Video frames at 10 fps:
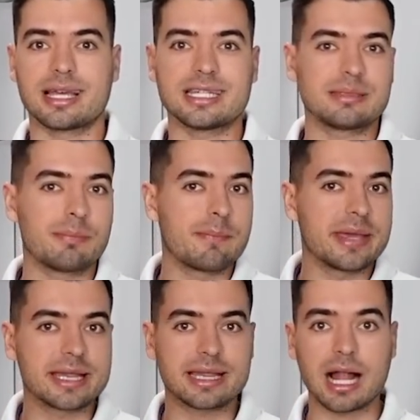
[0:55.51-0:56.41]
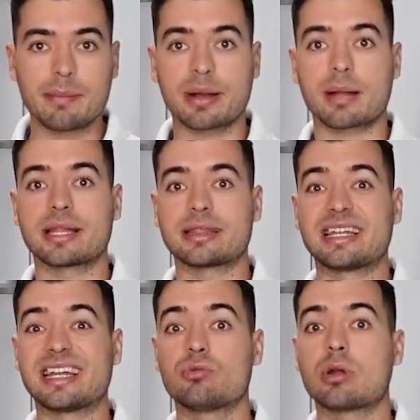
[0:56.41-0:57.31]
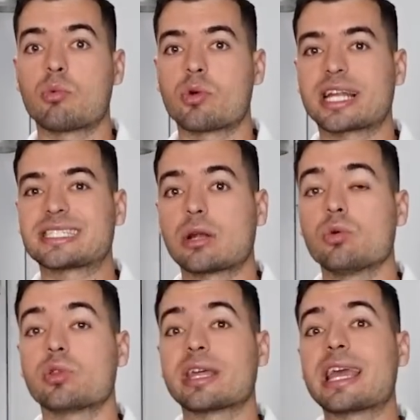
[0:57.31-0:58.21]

es vital para mantener una buena salud.